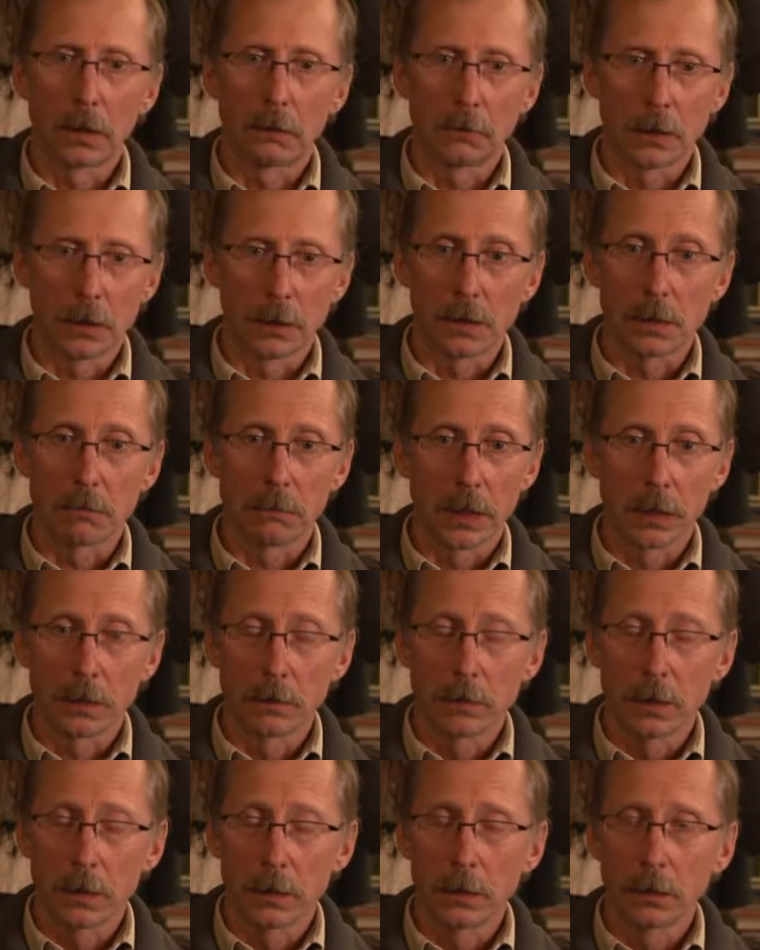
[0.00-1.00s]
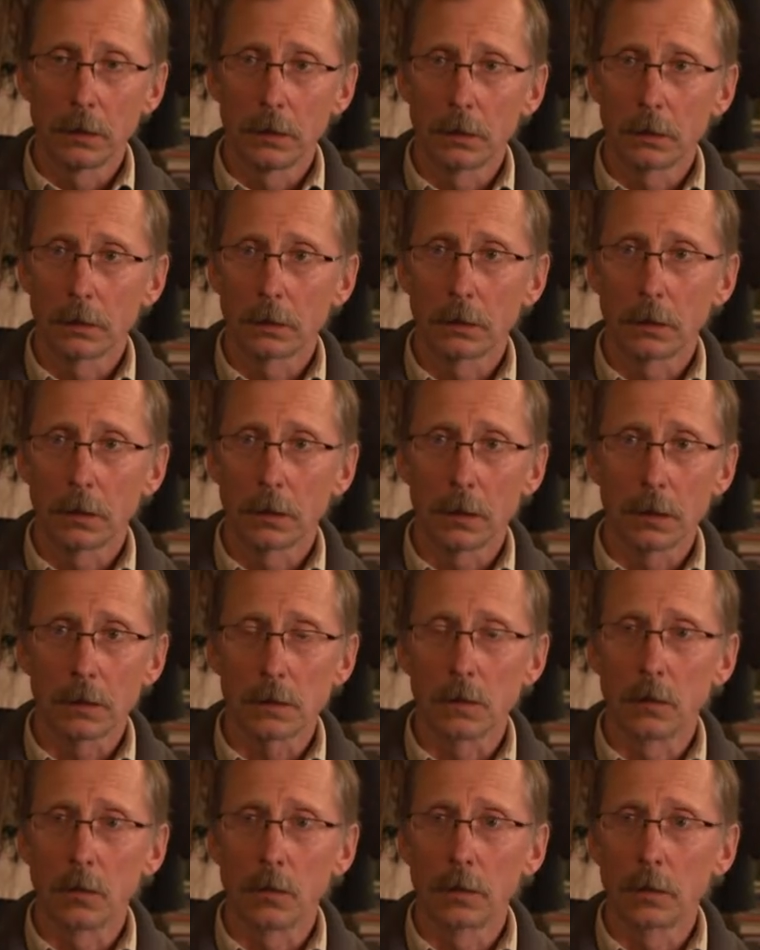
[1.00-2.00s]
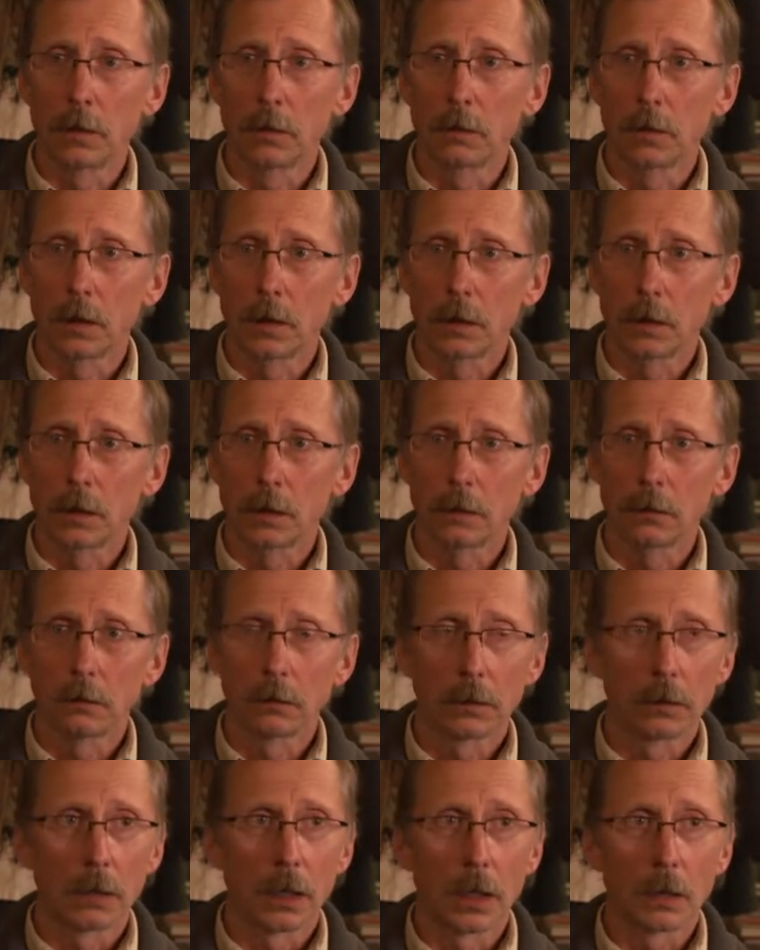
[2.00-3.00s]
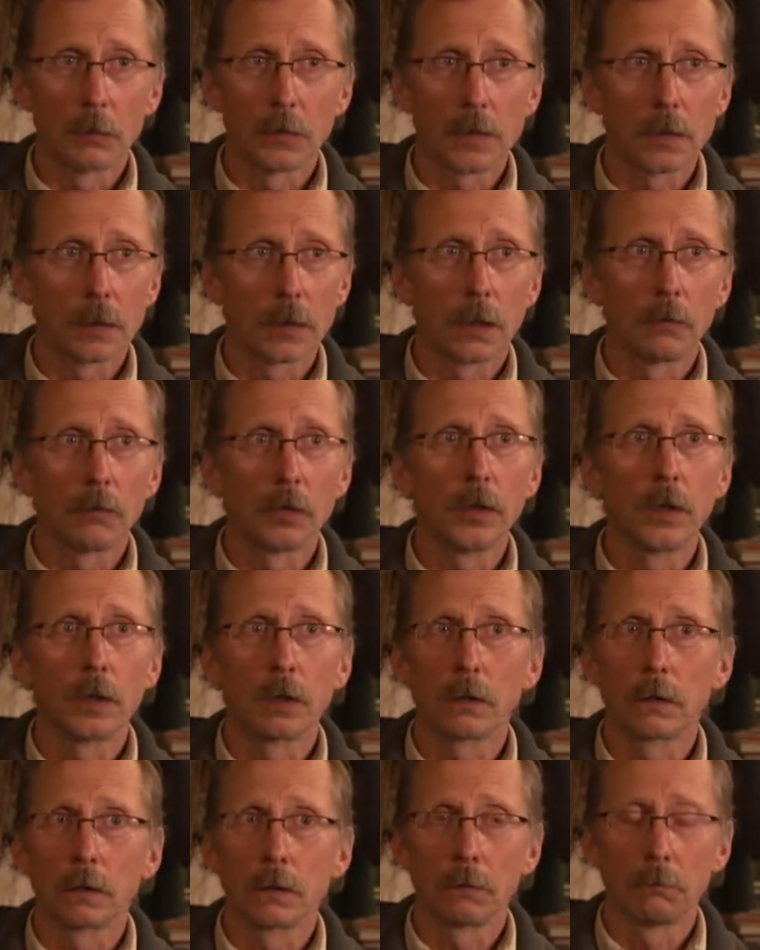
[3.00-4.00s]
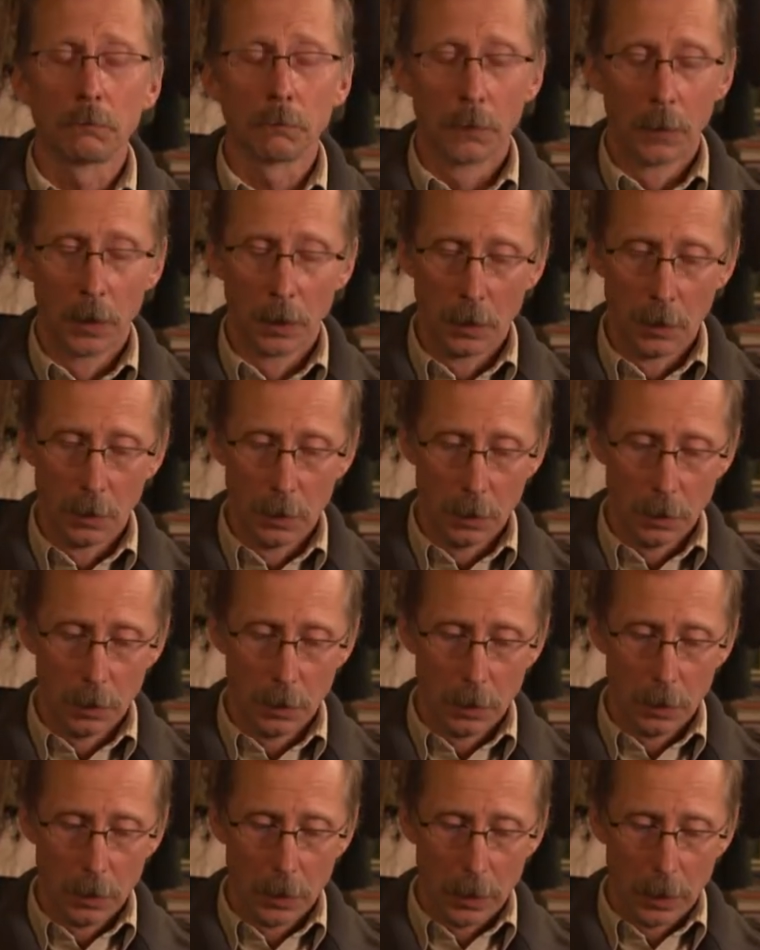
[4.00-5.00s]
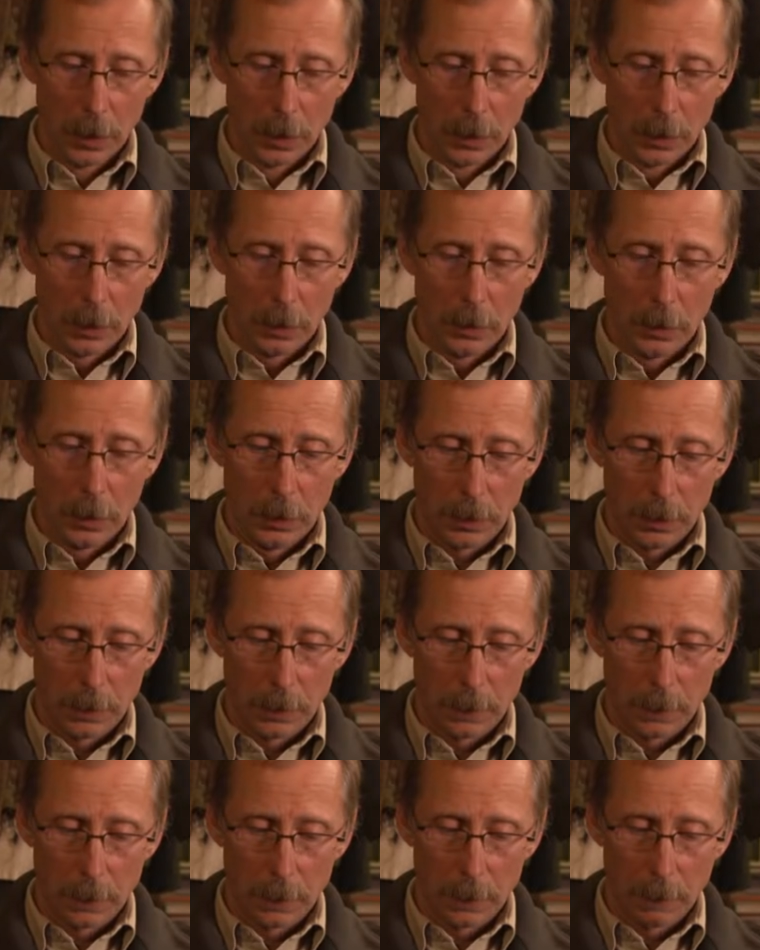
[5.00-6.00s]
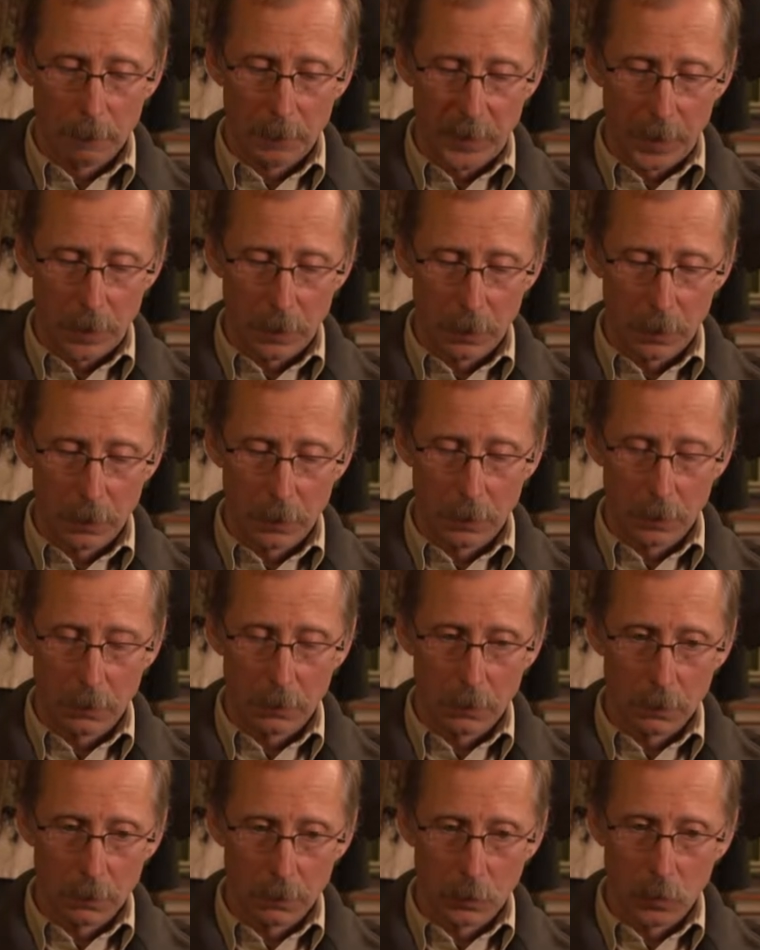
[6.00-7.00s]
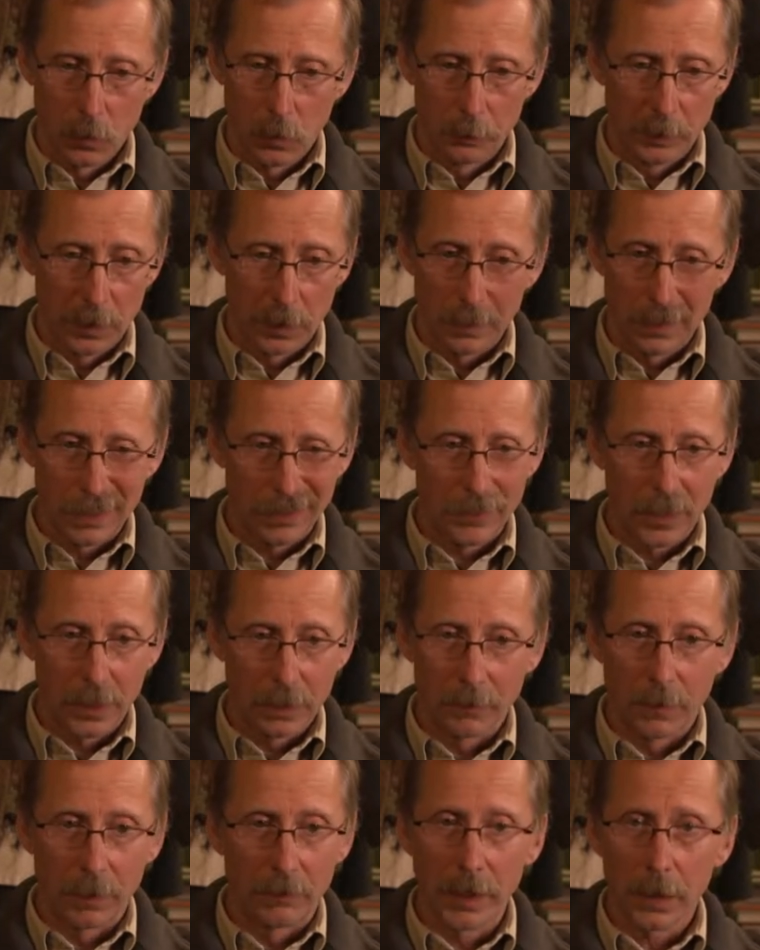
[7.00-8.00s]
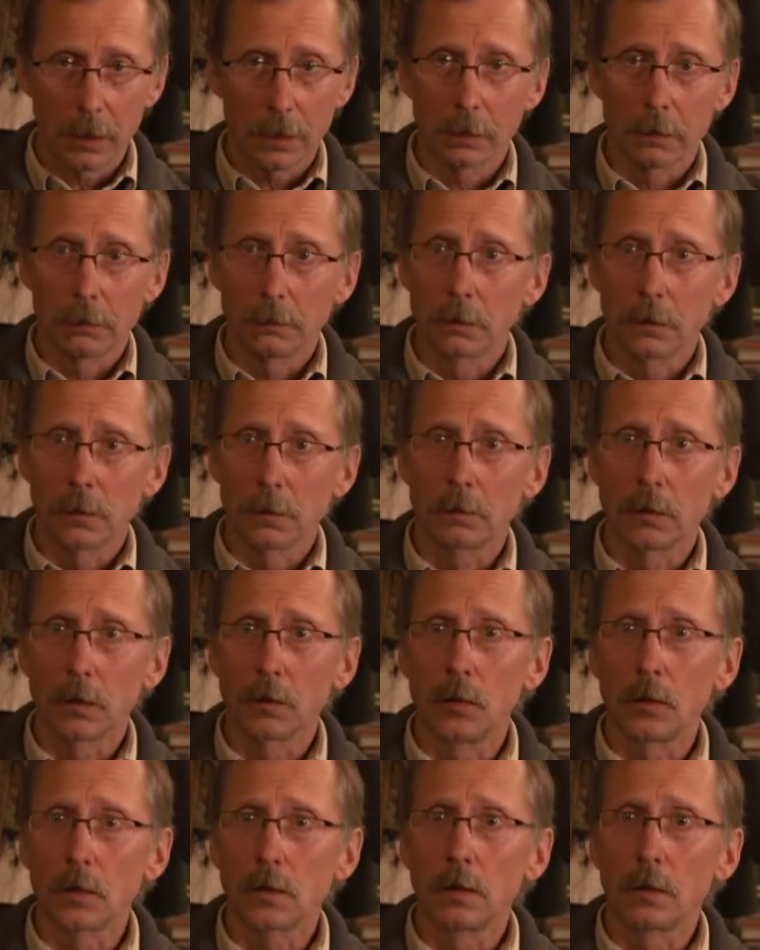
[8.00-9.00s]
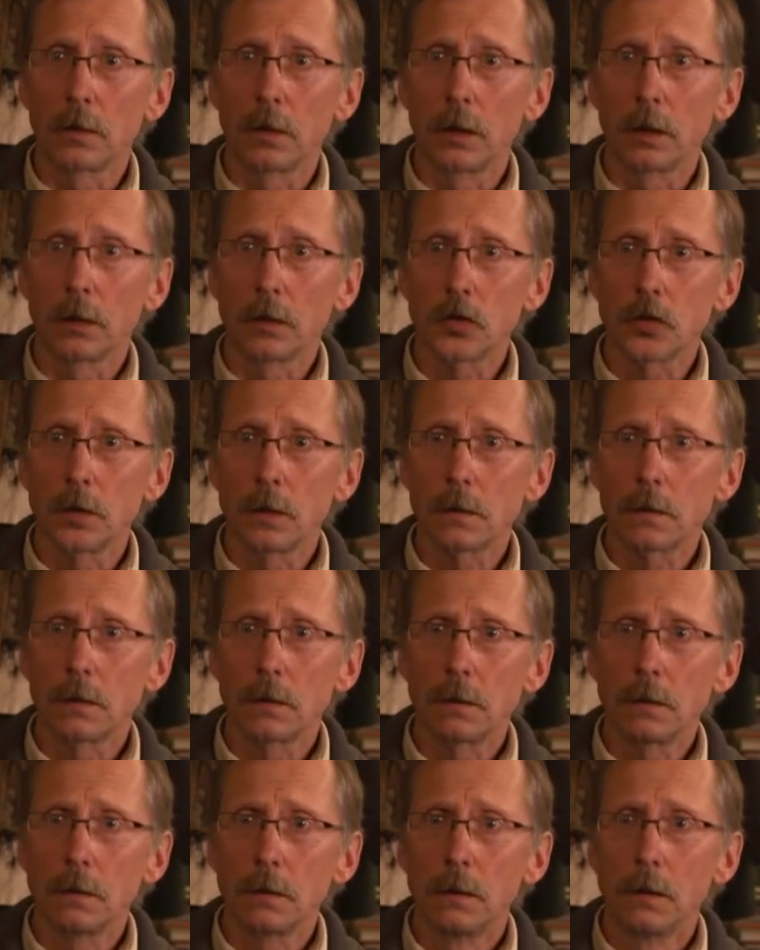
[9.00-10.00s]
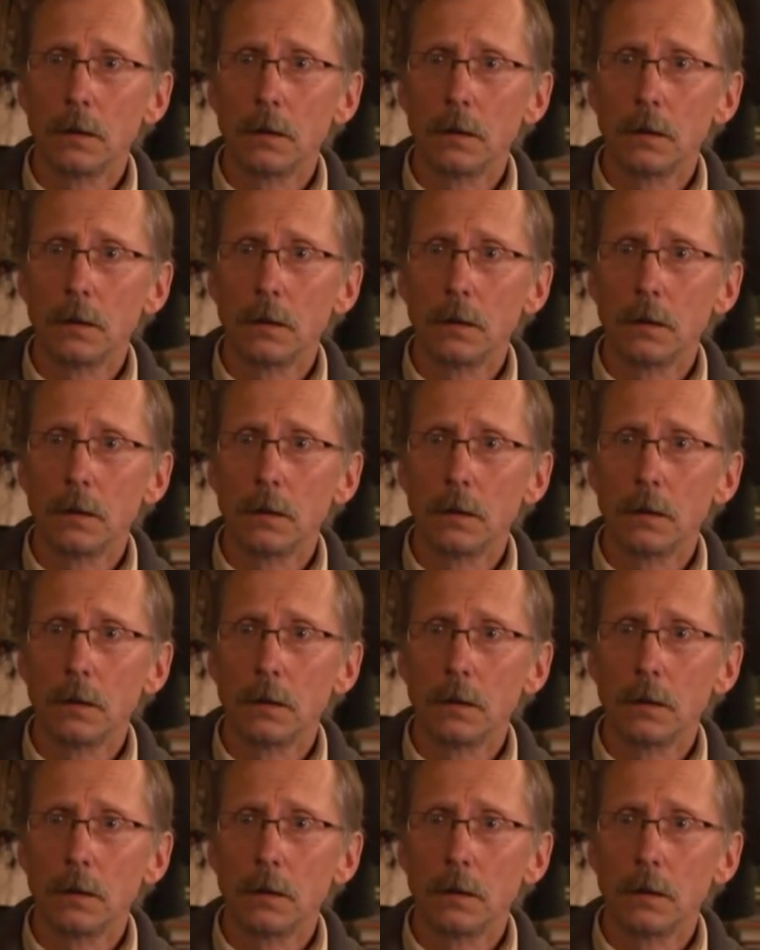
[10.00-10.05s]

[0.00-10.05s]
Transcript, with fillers: hat man den Zweiten Weltkrieg, der ganze Hürtgenwald, ein halbes Jahr, wo hier ähm, der, äh, der Krieg äh, tobte. Der Wald war weg, das war kurz und klein geschossen.